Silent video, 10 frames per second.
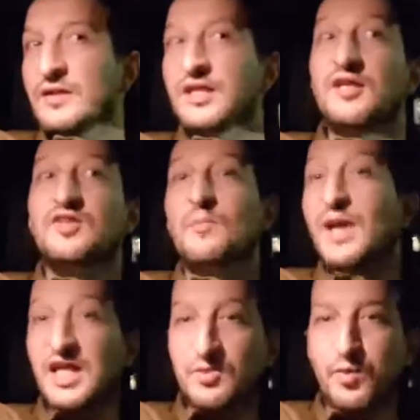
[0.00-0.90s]
qui a été
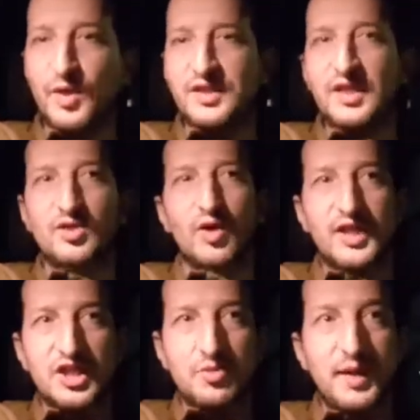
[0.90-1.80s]
mal exploité dans
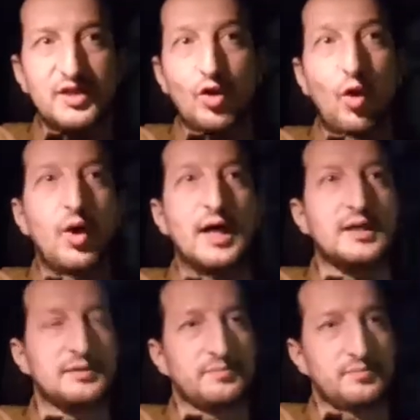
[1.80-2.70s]
X-Men 3,
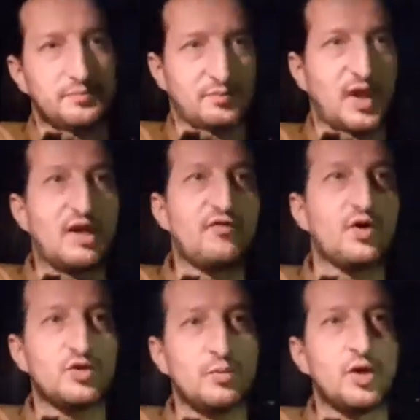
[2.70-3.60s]

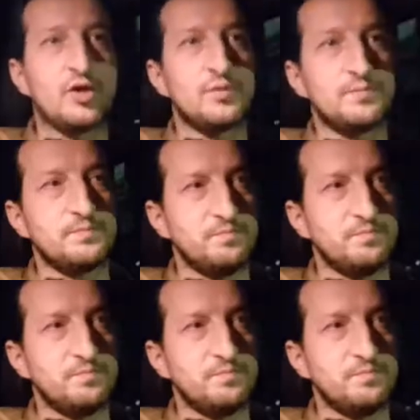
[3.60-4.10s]
l'affrontement,